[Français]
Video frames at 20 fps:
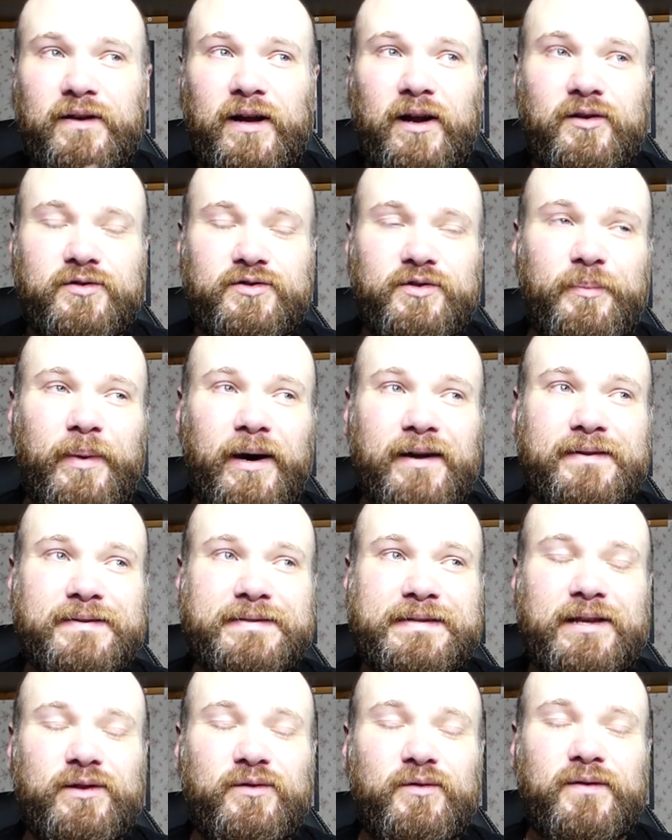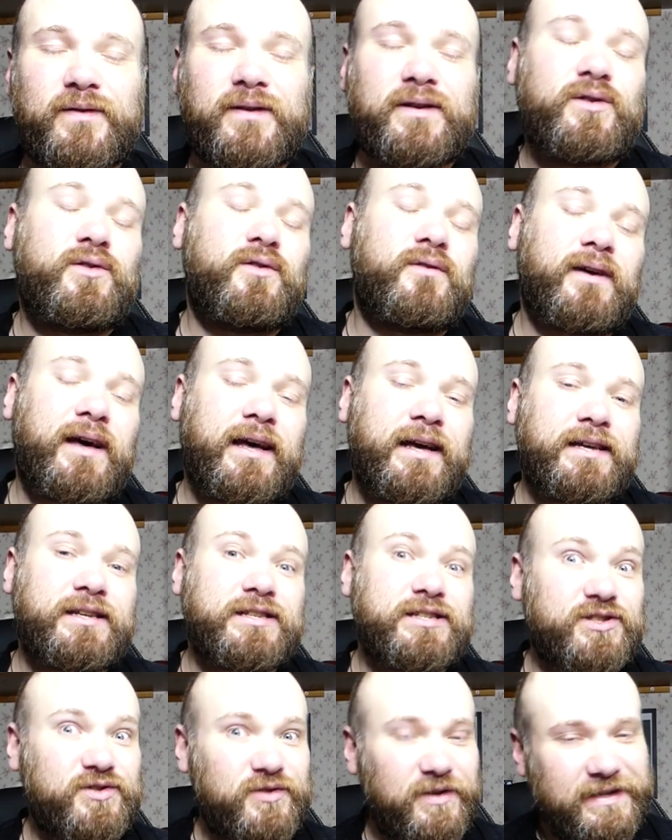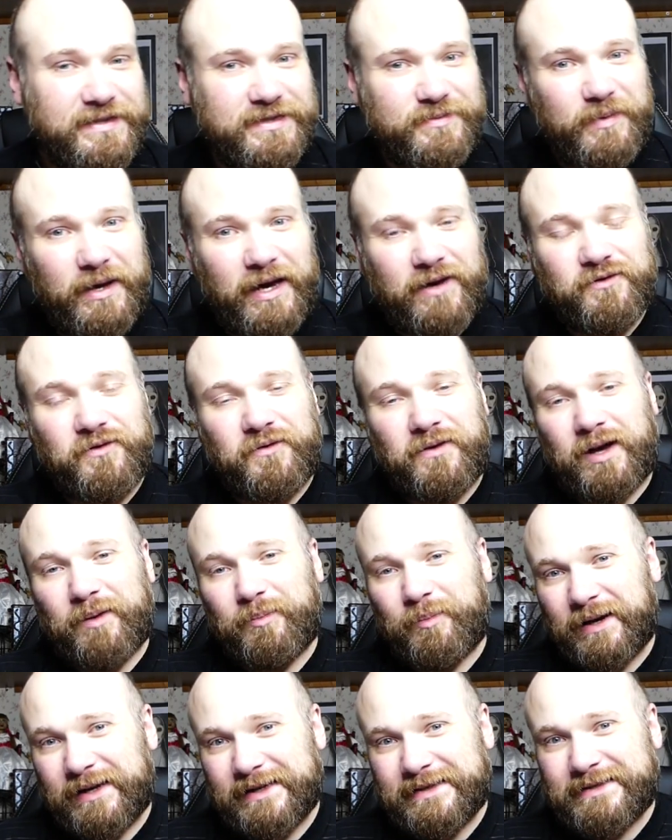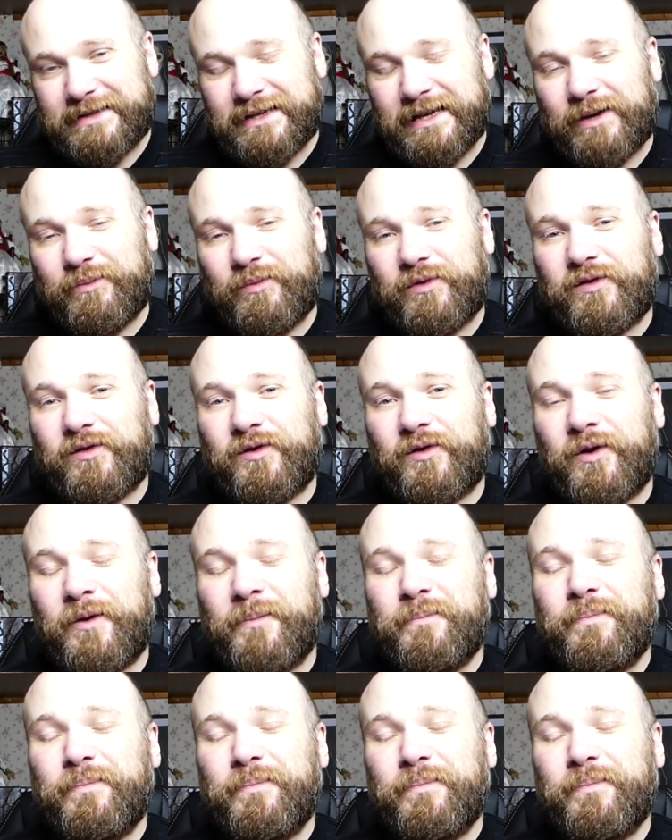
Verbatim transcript: Alors, d'une part, des annonces qui devraient, je l'espère, vous faire plaisir, puisque